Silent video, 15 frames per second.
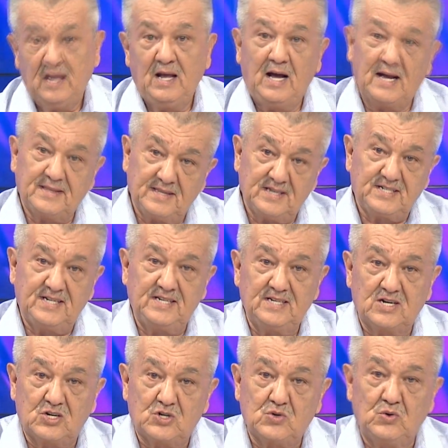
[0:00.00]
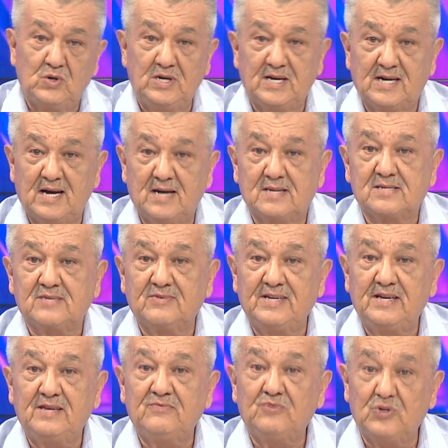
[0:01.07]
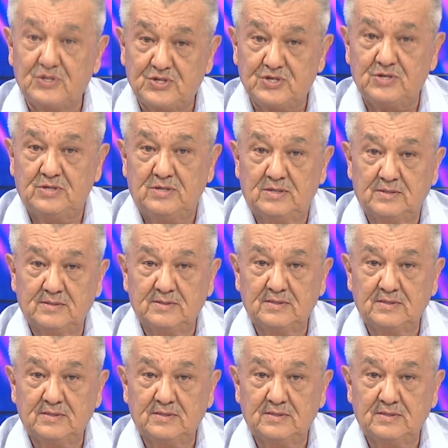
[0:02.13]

Отношение к школе как к своей вотчине,